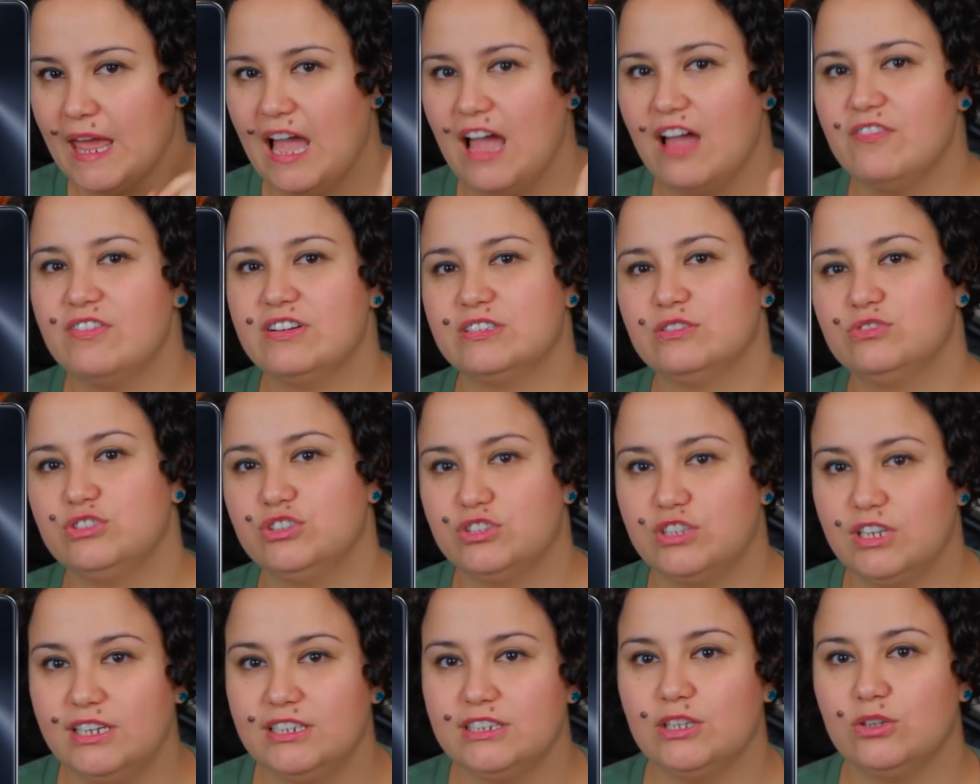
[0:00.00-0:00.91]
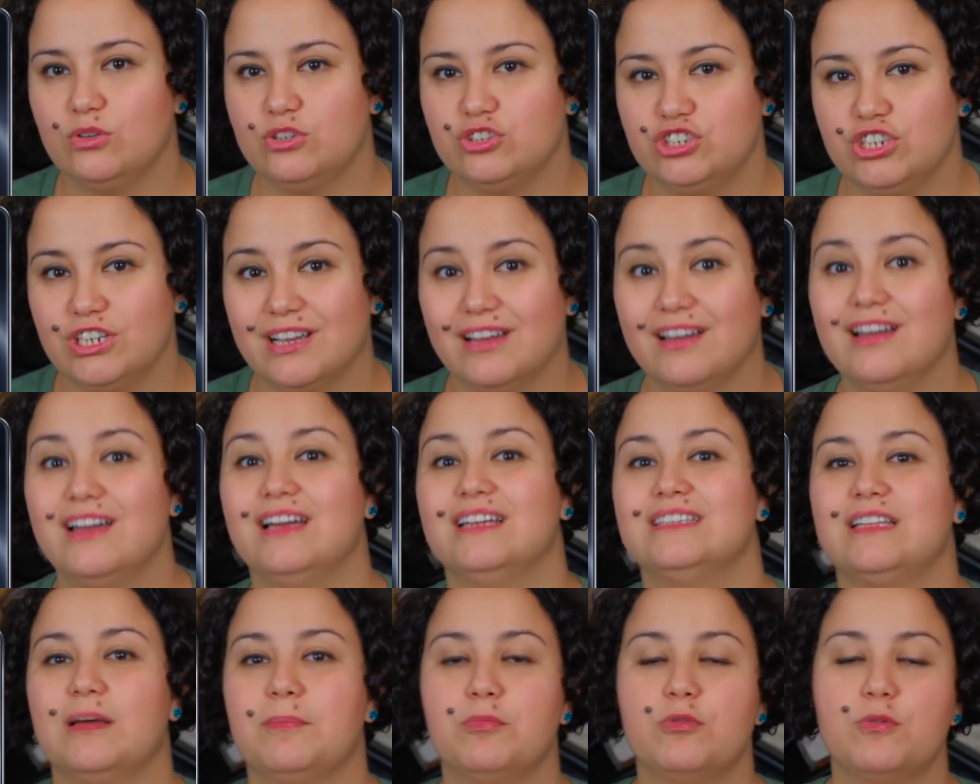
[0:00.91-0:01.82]
A versão de 32 GB
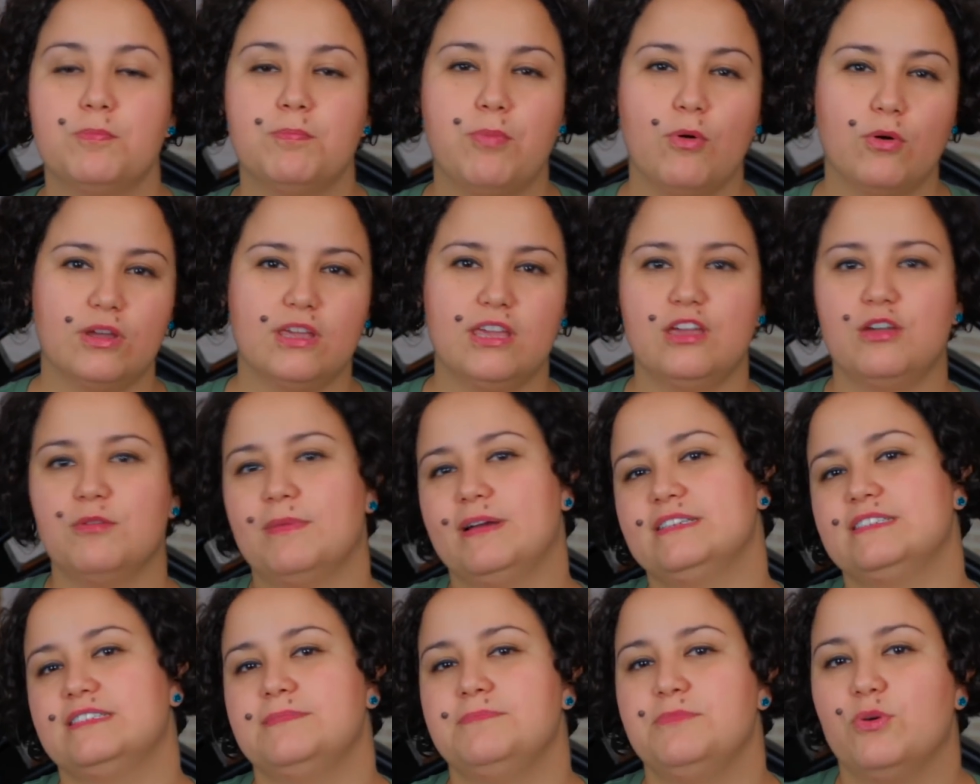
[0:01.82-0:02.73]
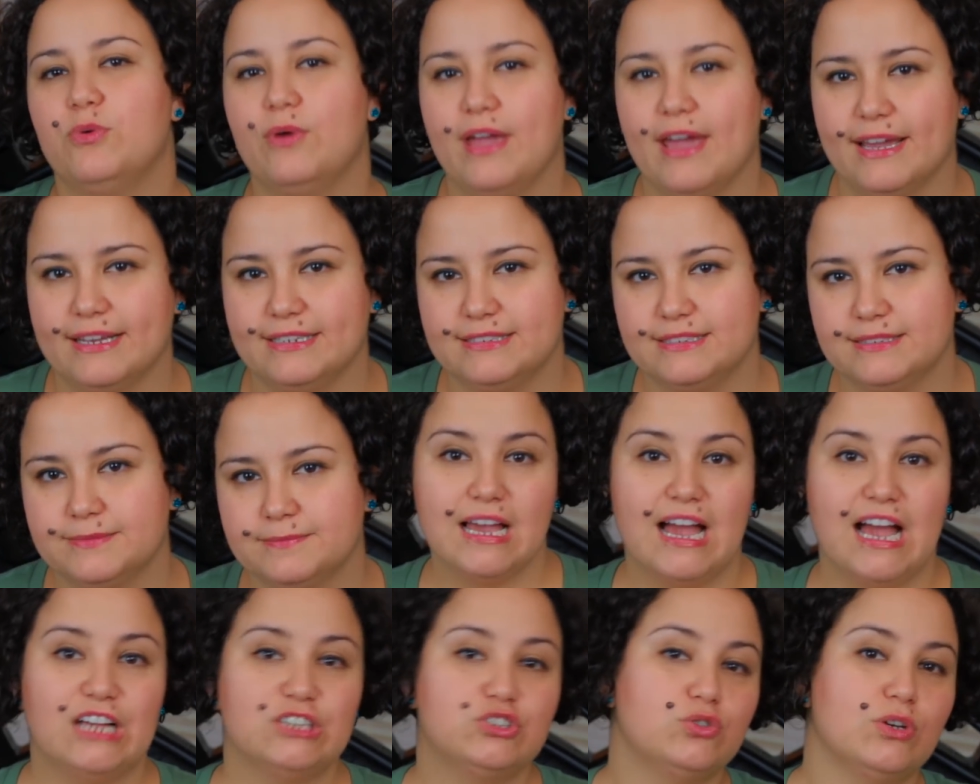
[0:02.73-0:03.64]
está por pouquinho mais de mil reais.
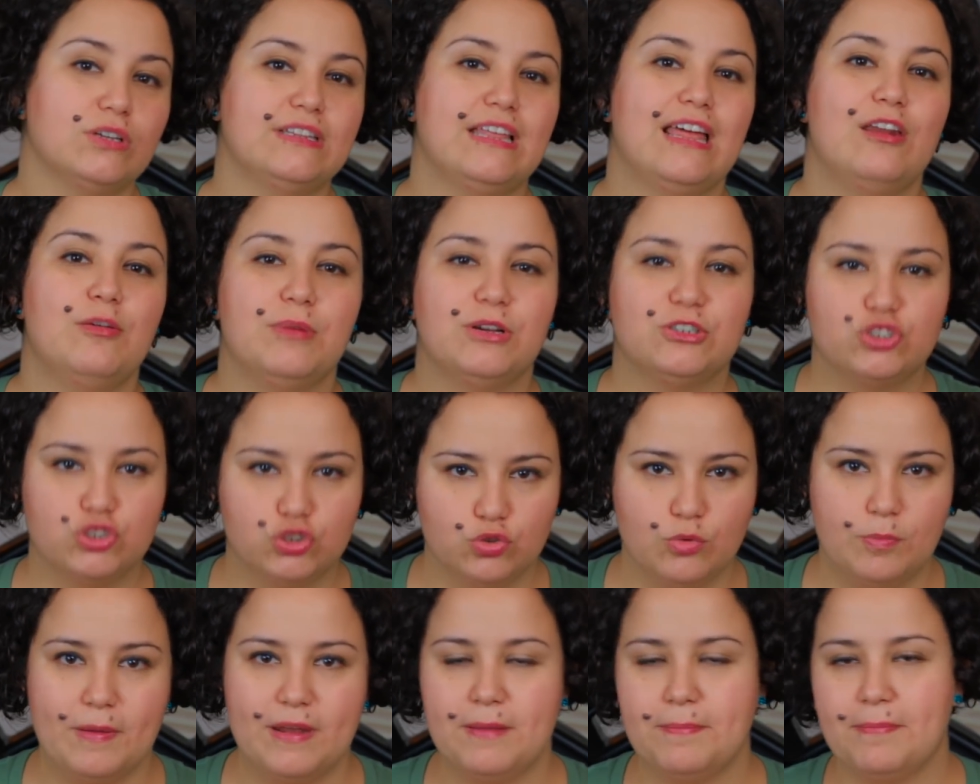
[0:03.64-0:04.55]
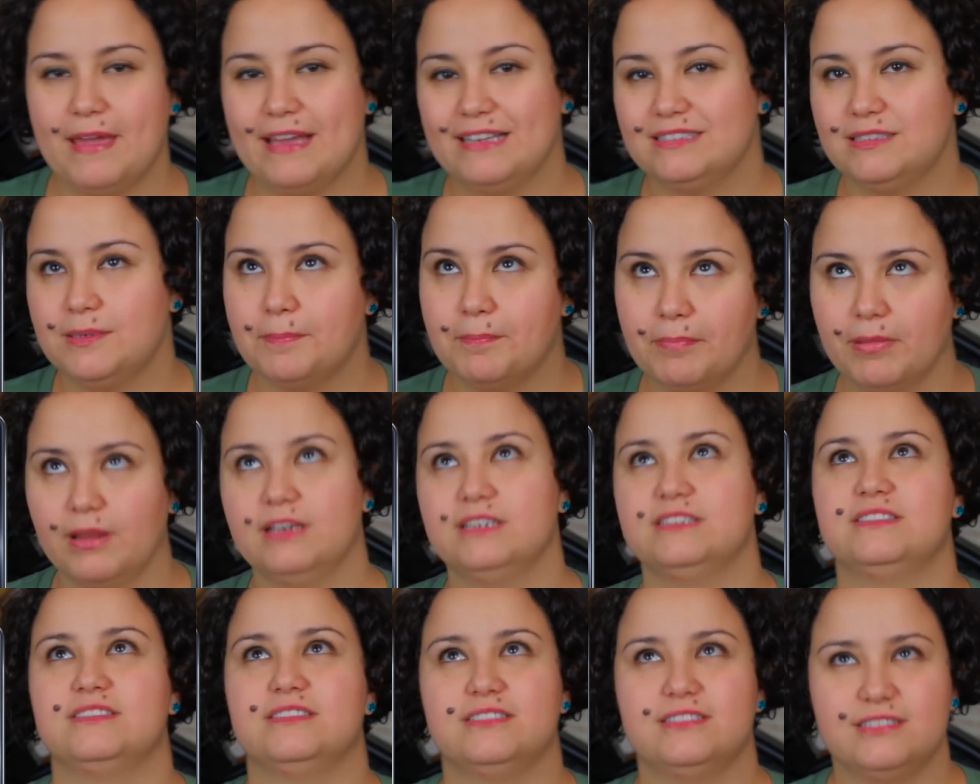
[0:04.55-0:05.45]
A sua tela é uma Super IPS
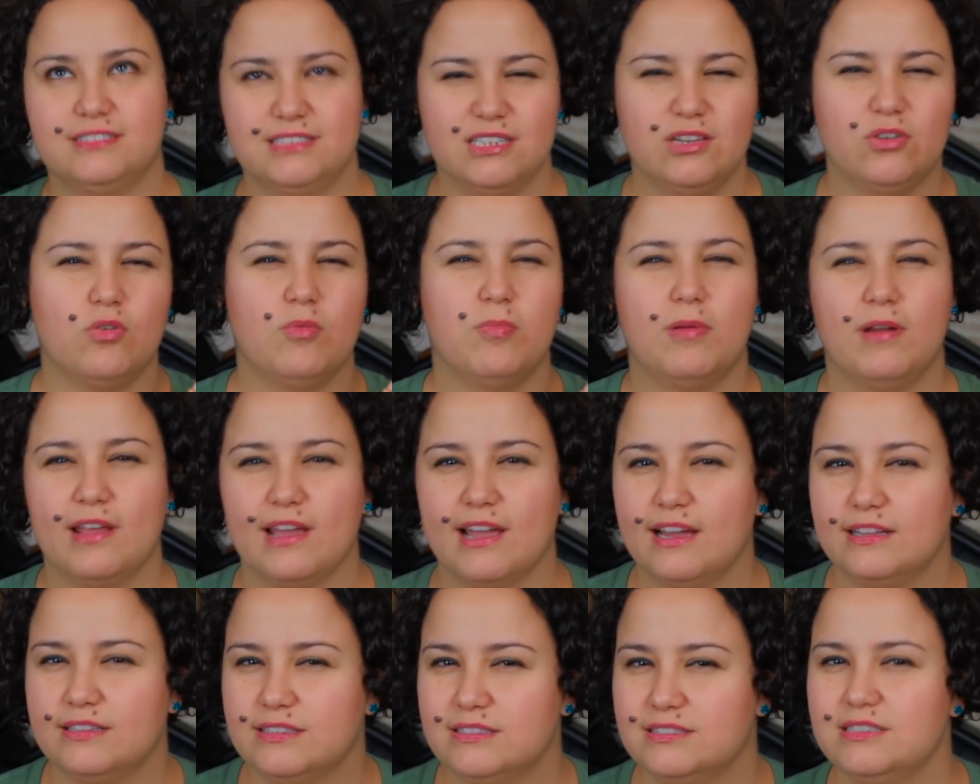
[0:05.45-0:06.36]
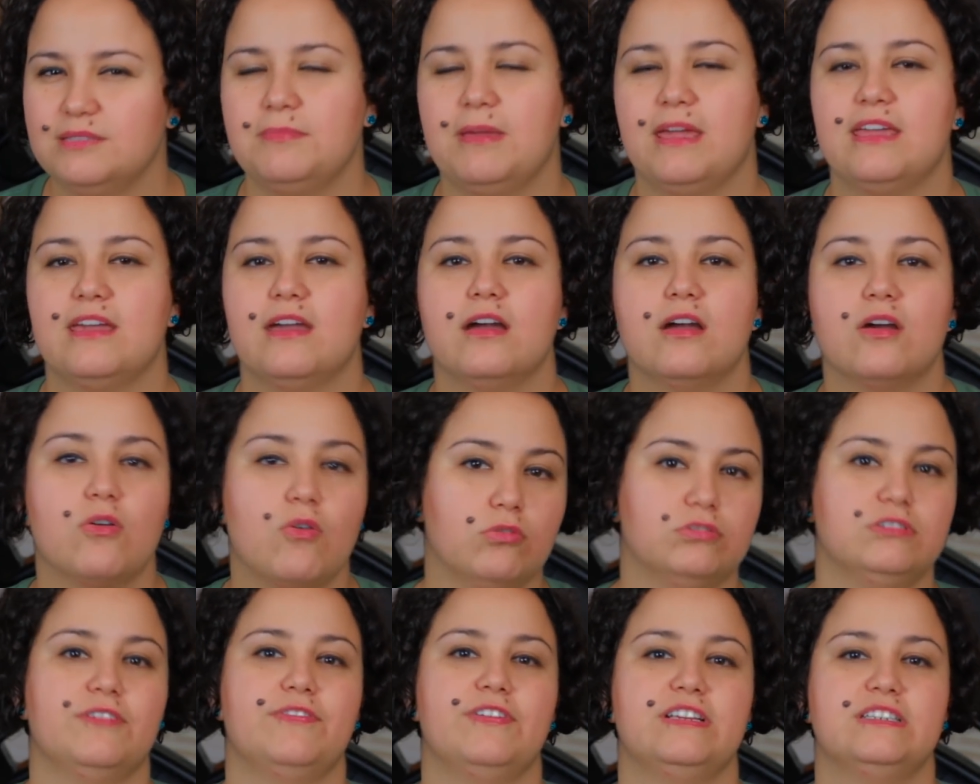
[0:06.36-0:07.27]
Plus de 5 polegadas e meia
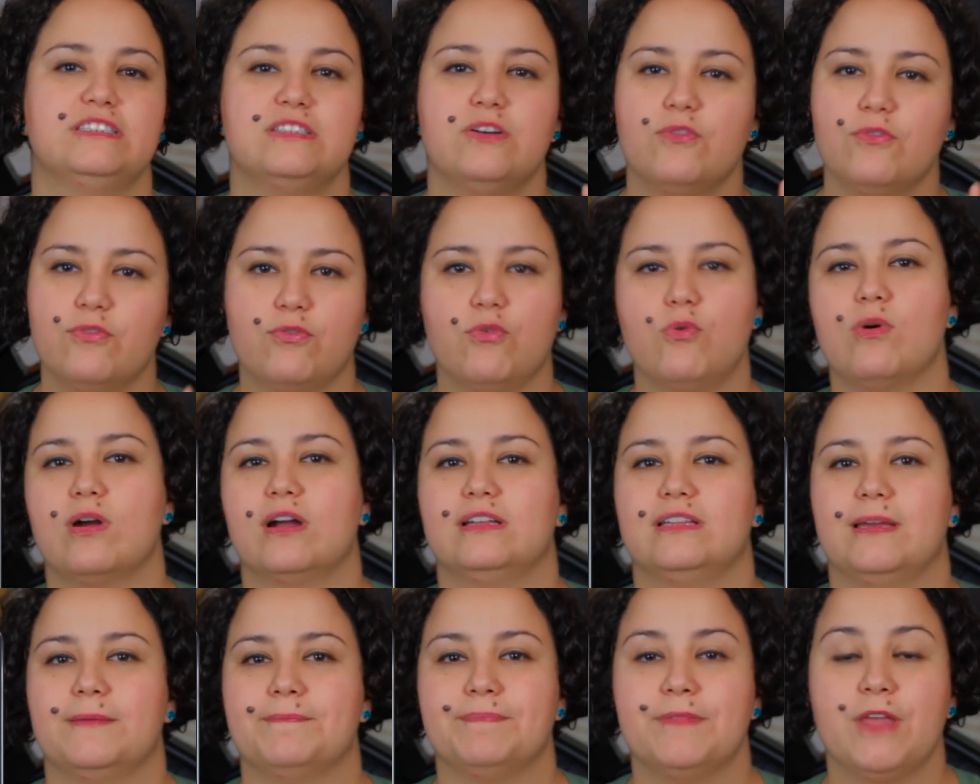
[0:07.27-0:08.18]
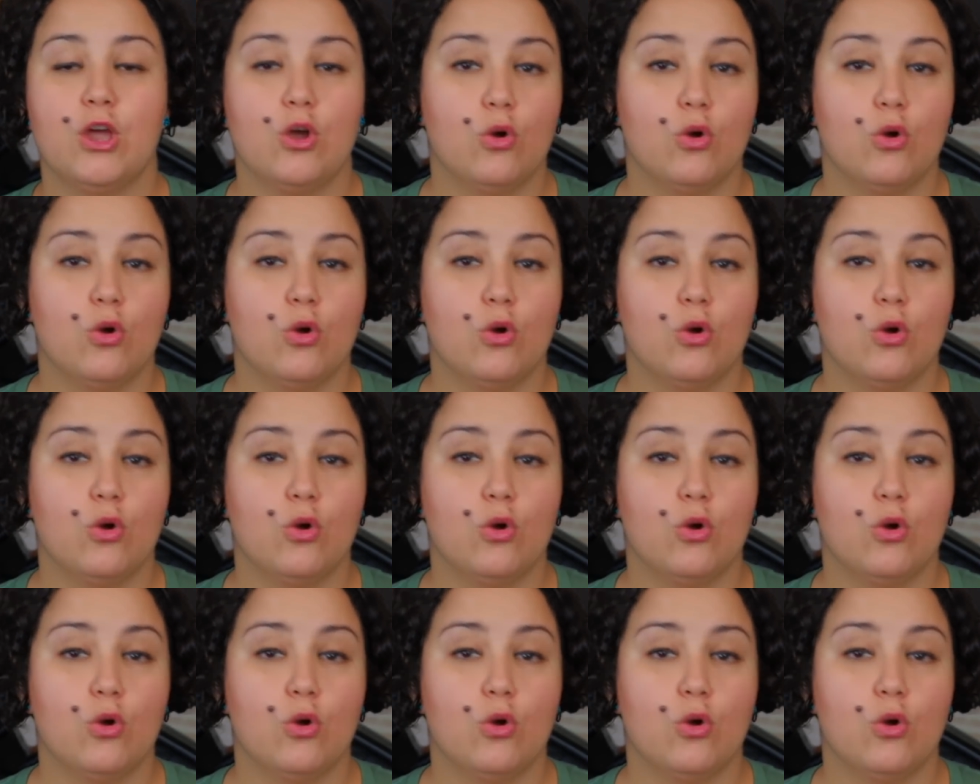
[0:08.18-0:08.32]
com definição Full HD.